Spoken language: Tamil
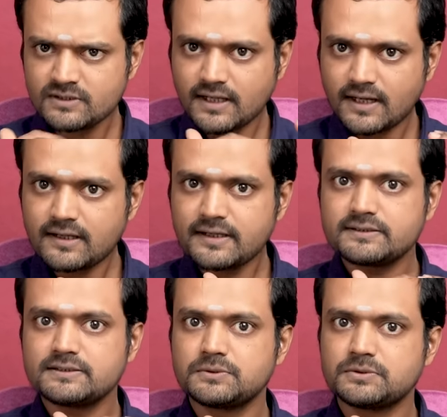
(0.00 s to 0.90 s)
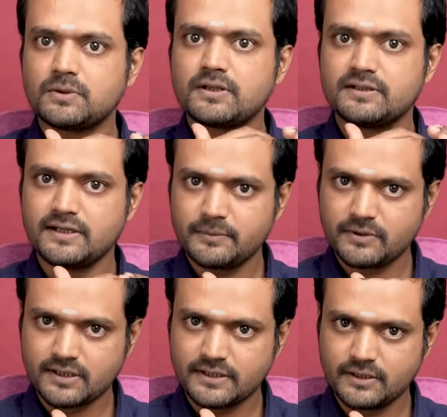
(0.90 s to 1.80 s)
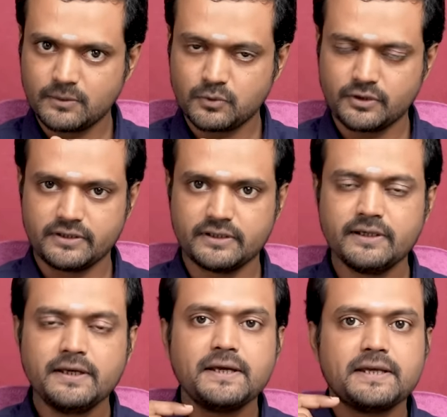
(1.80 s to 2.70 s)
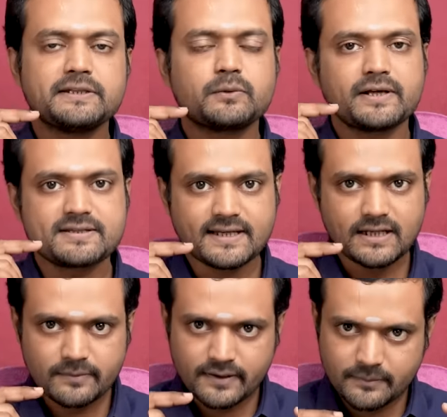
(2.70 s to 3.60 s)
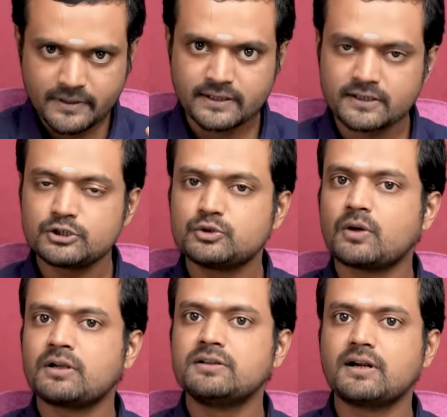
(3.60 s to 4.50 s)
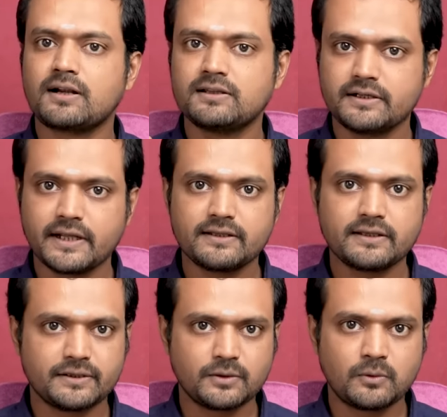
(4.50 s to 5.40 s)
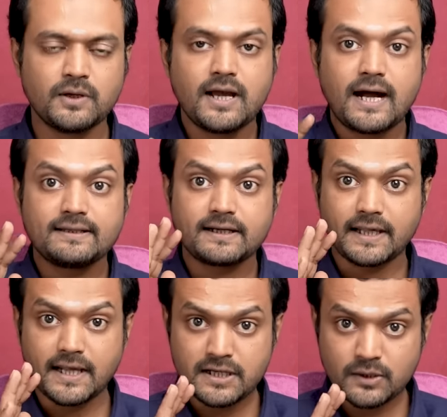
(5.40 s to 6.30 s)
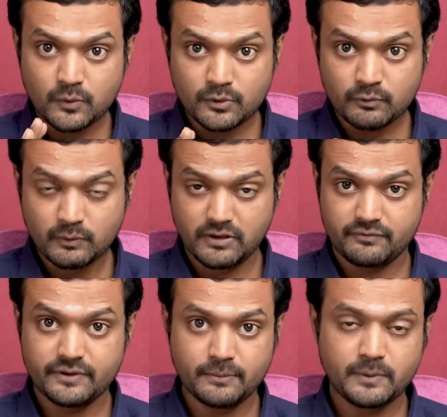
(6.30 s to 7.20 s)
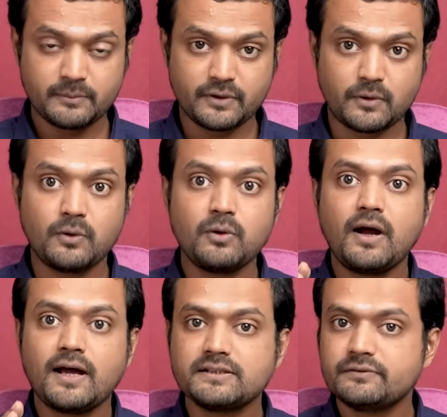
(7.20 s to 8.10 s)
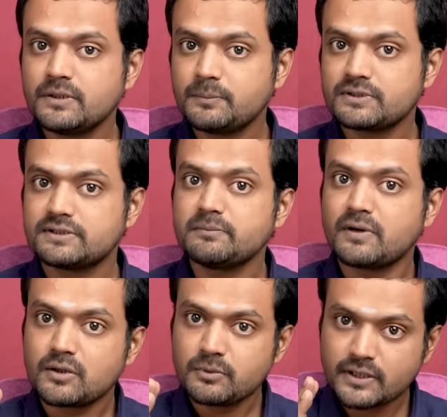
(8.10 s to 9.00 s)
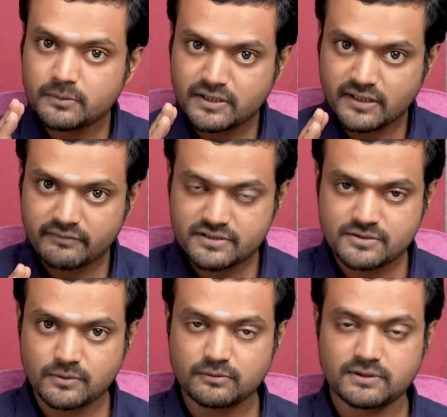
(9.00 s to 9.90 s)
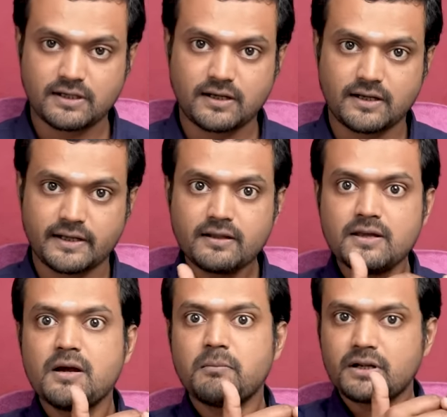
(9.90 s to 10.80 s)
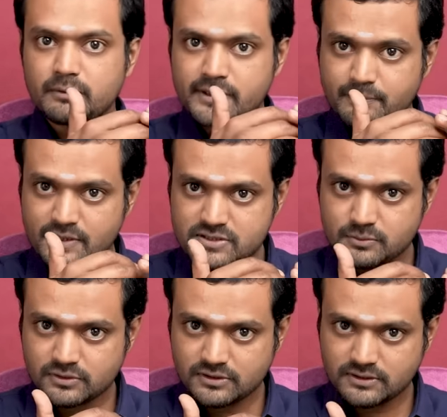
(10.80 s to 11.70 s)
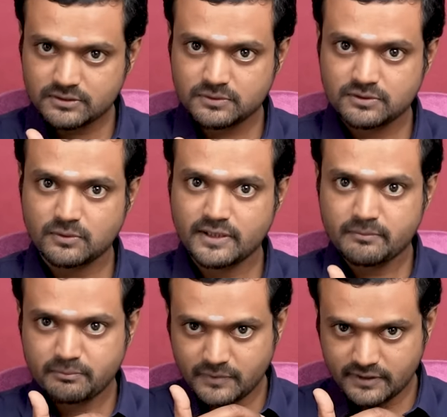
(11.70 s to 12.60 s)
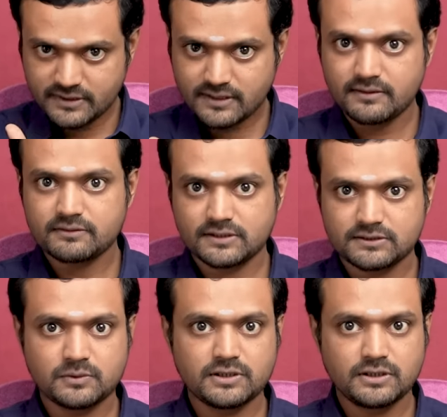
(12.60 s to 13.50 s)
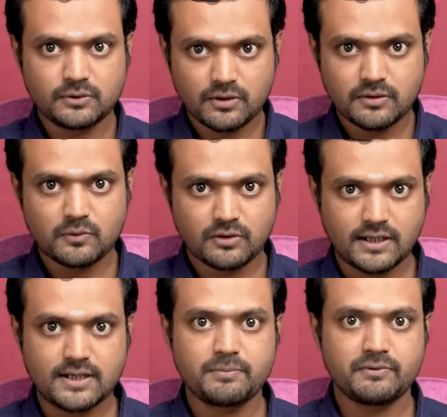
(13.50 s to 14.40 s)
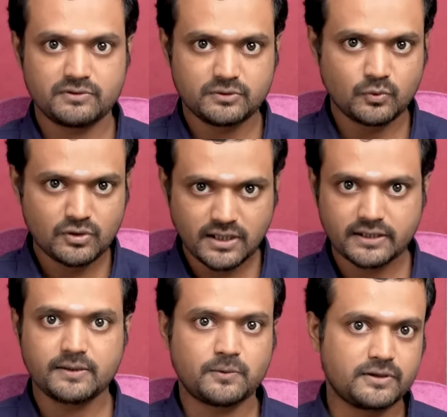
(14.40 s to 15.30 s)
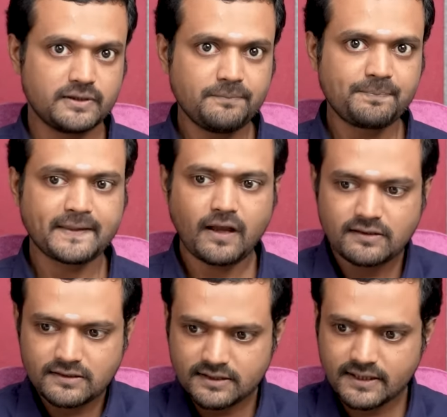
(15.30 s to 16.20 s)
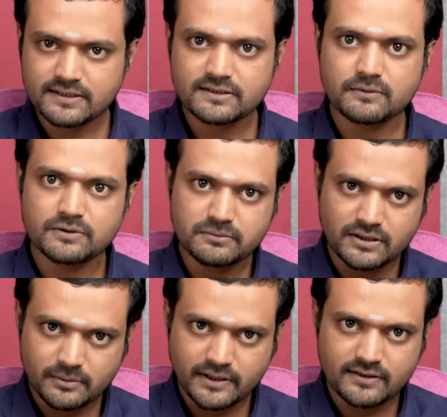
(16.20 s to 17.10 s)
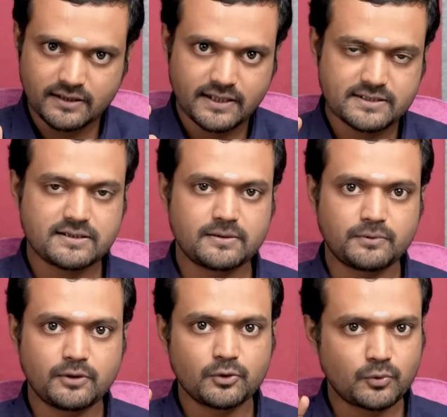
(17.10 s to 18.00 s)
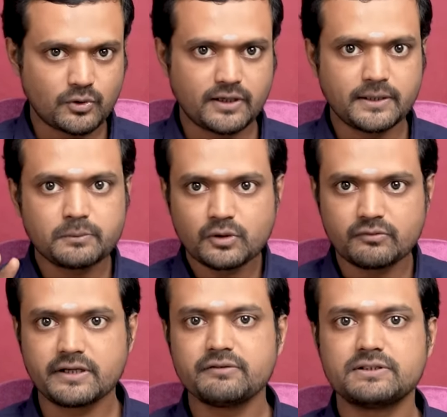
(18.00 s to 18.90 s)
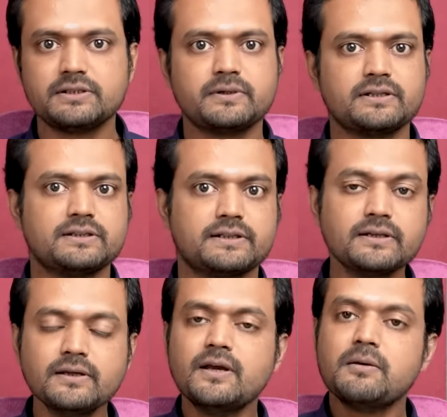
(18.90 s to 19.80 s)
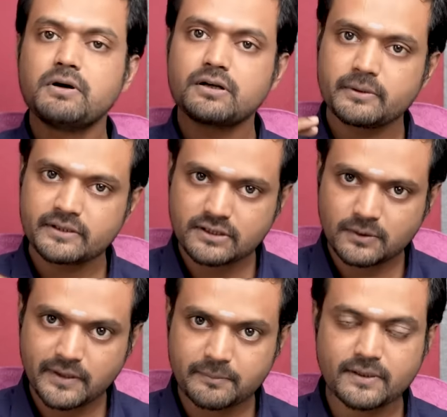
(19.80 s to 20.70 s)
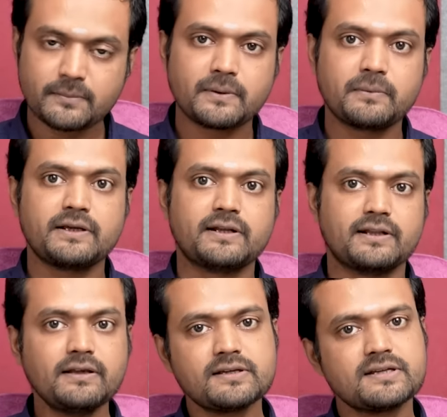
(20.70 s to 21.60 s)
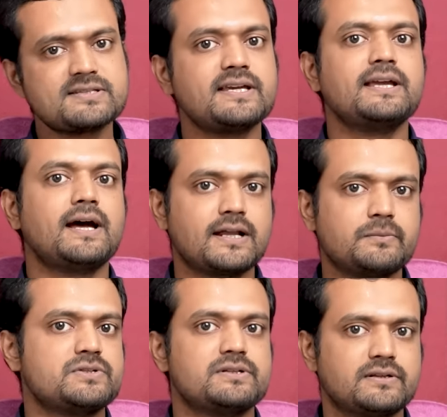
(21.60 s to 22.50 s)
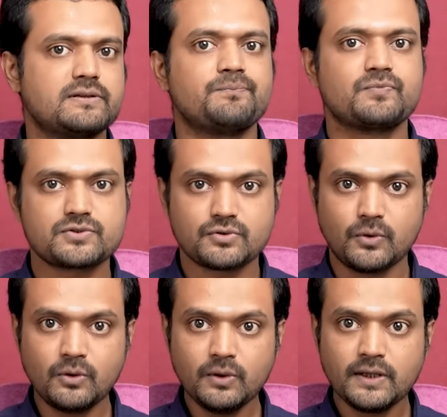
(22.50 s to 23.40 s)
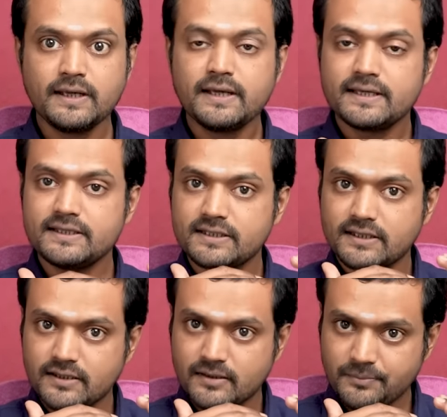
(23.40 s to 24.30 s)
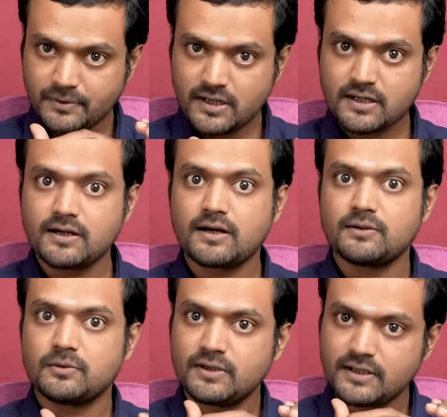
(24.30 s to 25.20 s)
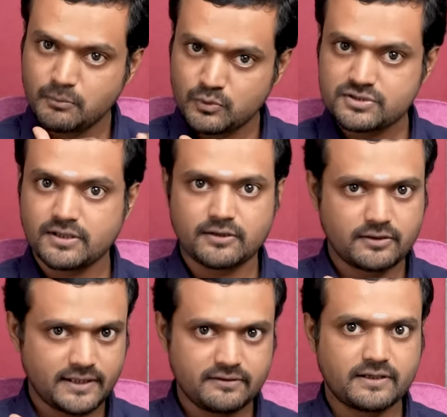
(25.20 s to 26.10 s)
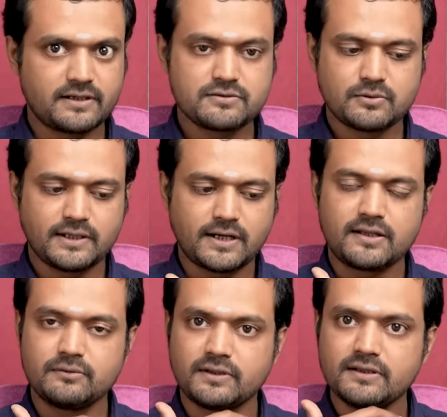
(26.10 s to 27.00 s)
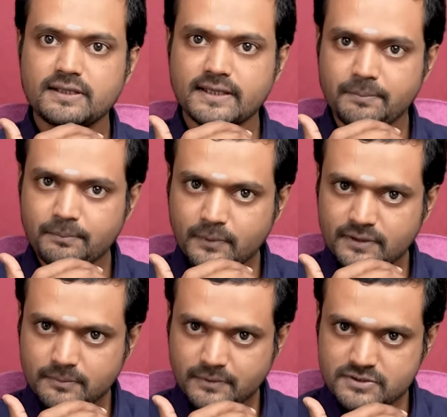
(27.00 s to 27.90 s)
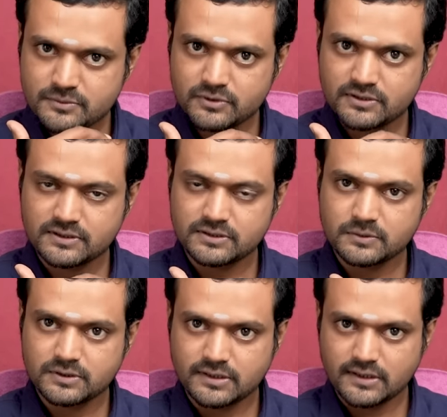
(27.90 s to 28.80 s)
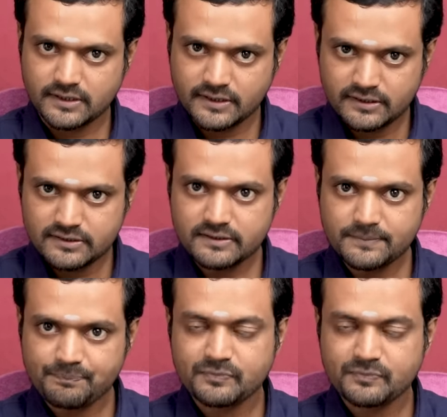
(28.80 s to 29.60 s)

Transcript: இந்த ஆகாய தத்துவத்தோடு அது நிலைப்பாட்டில் இருக்கும் பொழுது இதனுடைய செயல்பாடு அப்படிங்கிறது தொடர்ந்து நடந்துக்கிட்டே தான் இருக்கும் அதற்கு என்ன ஒரு விருப்பம் இருக்கோ அந்த விருப்பத்தை மறுபடியும் நிறைவேற்றிக் கொள்வதற்காக மறுபடியும் பஞ்சபூத தத்துவத்தினுடைய இதர தத்துவங்களோட ஒரு கலப்பை வந்து உண்டாக்கி கொண்டு அது இந்த இடத்திற்கு வந்து மறுபடியும் அதற்கு ஏற்றார் போல் ஒரு உடலையும் ஒரு வடிவத்தையும் எடுத்துக்கிட்டு மறுபடியும் தன்னுடைய பிறப்பு அப்படிங்கிறத செய்ய ஆரம்பிச்சிருது ஸோ இந்த பிராணனானதோ இல்லைன்னா மூச்சானதோ எது வேணாலும் சொல்லிக்கலாம் அது வந்து எப்போ அந்த பஞ்சபூத தத்துவத்தில் இருந்து